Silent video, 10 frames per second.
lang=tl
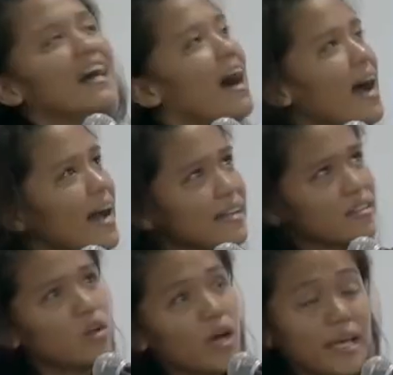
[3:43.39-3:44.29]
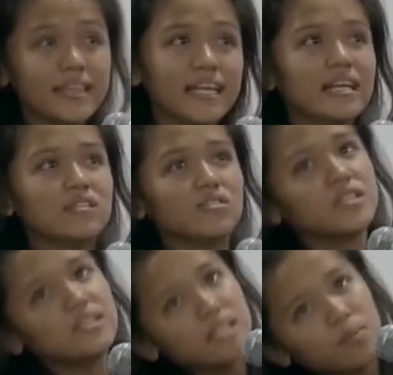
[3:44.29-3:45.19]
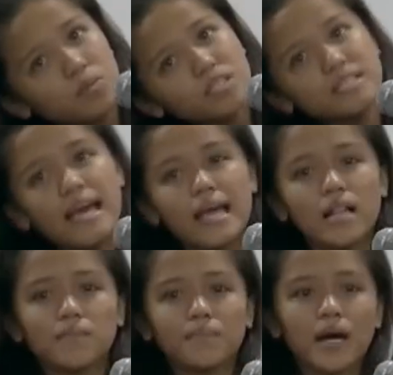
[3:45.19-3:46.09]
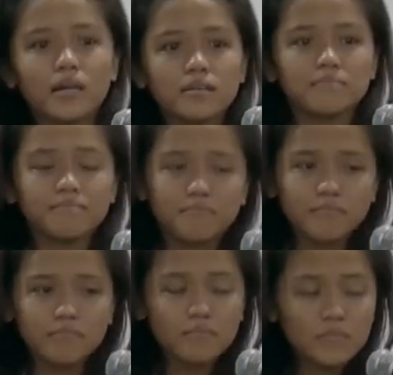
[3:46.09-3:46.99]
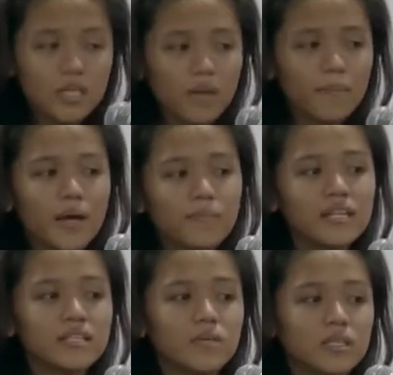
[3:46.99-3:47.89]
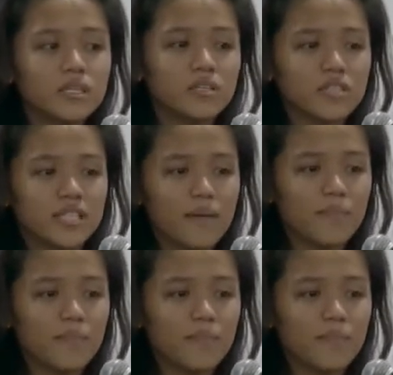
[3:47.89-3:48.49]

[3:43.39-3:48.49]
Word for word: At hindi lang doon nagtapos dahil pag pagbalik namin dito sa